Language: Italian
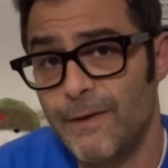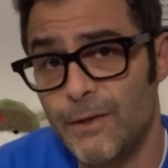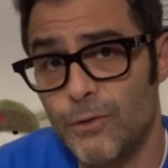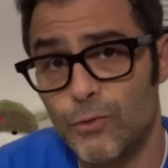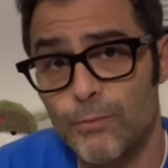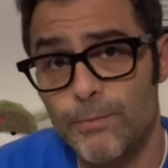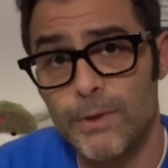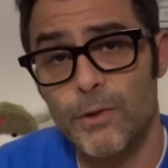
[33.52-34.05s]
che vi
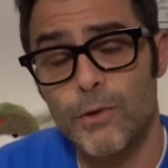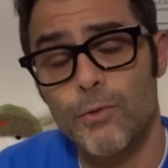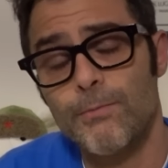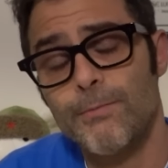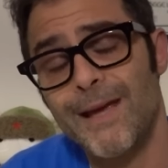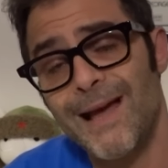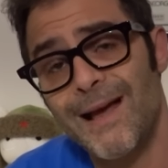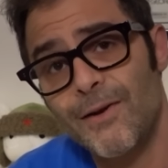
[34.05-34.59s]
dico subito
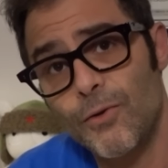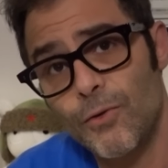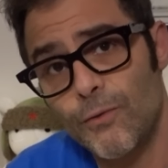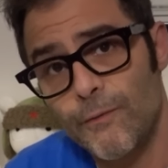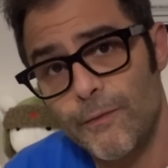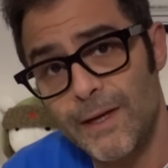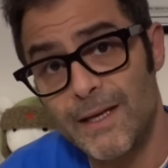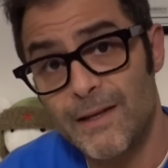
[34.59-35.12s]
non mi
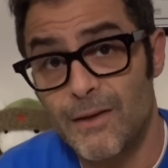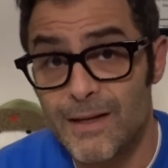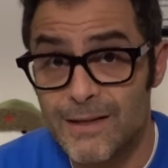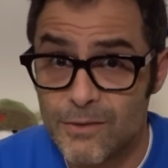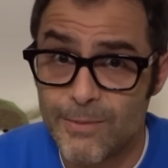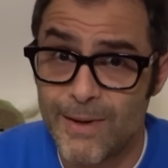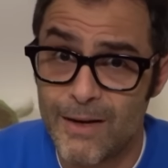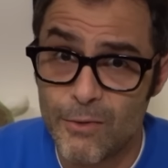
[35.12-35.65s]
hanno
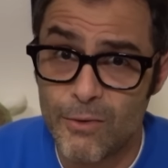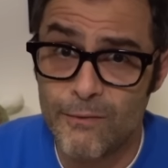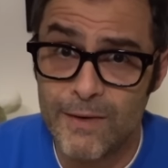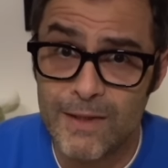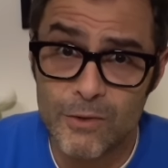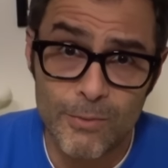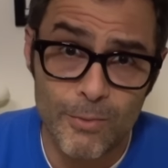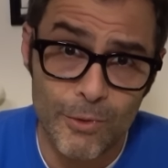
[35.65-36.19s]
convinto, anzi mi hanno
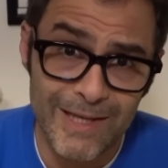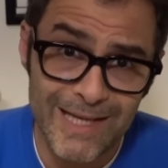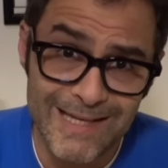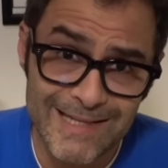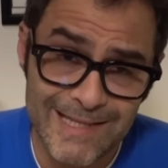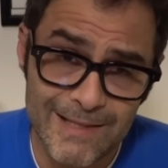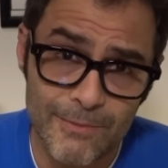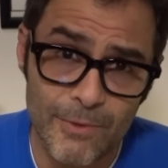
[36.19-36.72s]
convinto
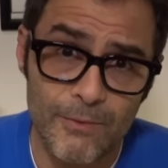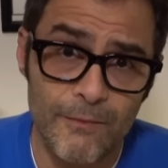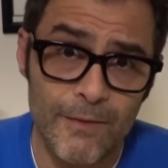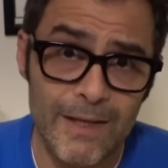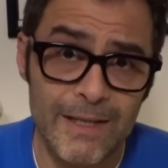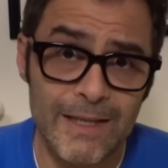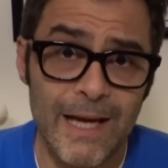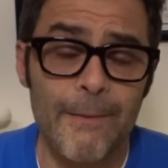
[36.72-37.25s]
pochissimo
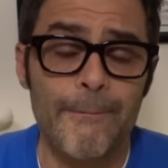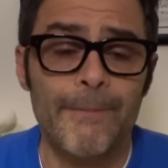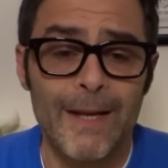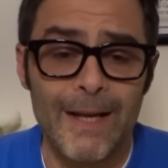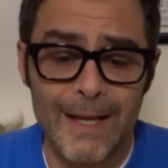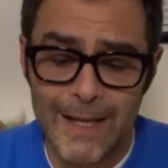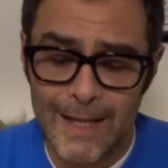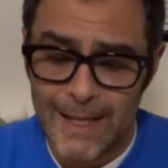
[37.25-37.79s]
in verità.
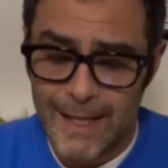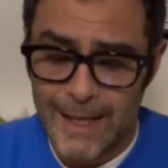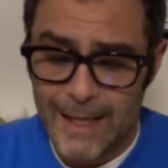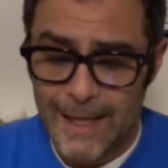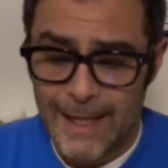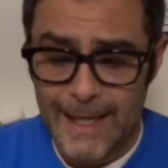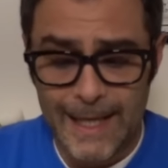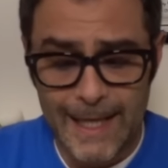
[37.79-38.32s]

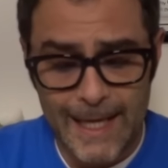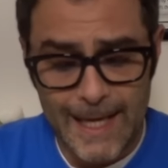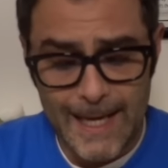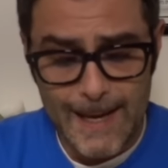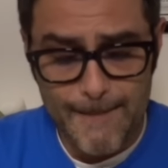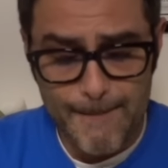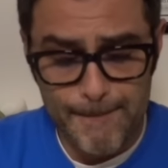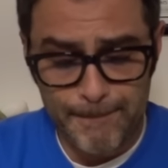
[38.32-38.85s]

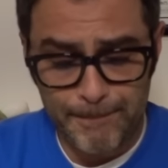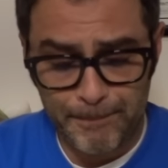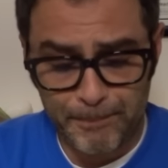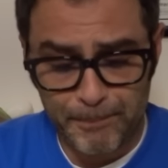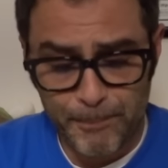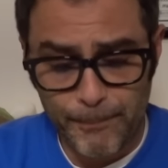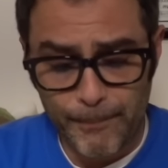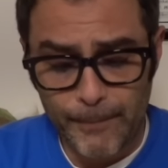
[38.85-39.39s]

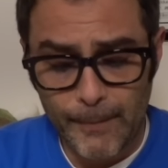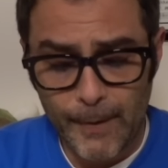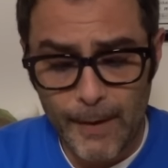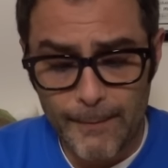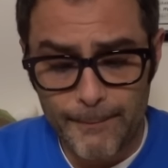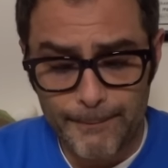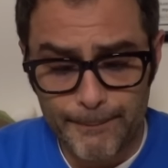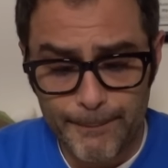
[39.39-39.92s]
Ehm...
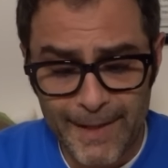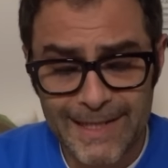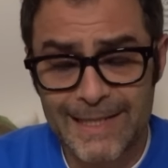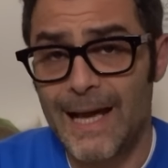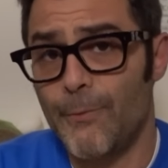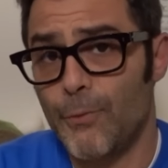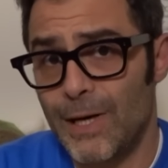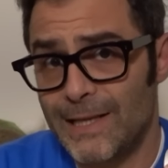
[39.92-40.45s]

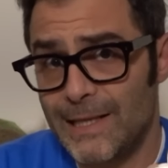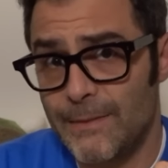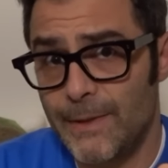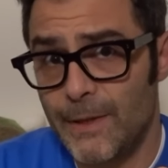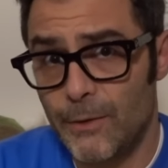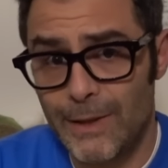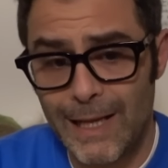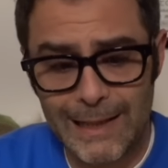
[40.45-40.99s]
Partiamo un
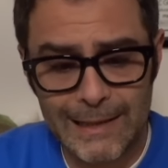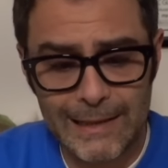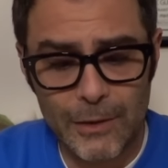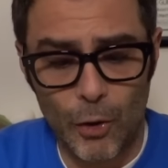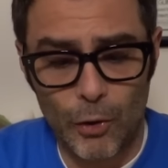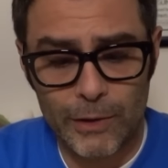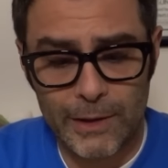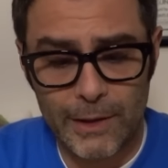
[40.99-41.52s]
attimino
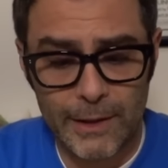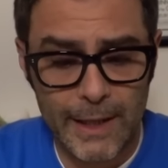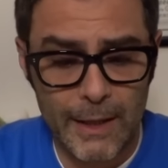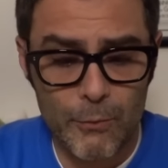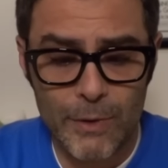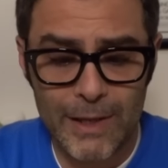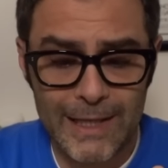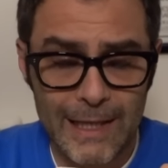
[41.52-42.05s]
dal dock,
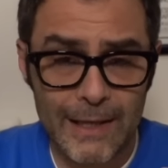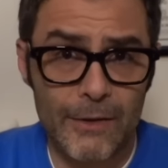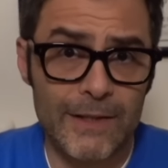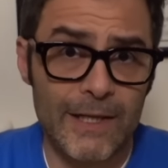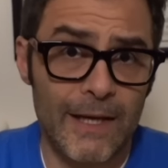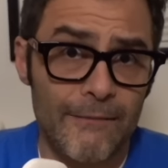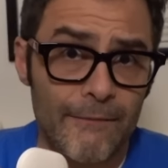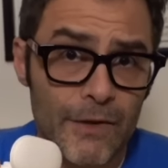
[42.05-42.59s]
che è una delle
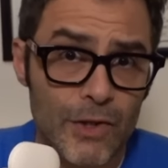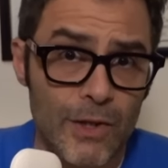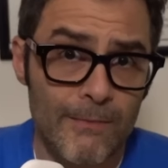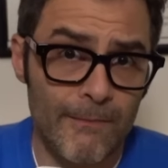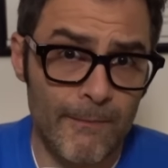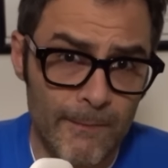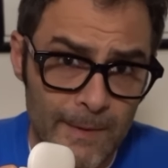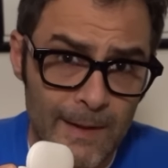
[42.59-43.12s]
cose che
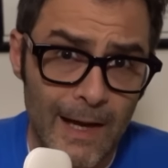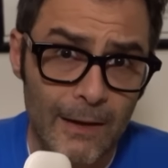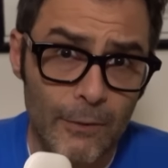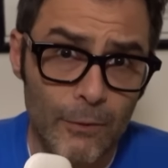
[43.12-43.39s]
invece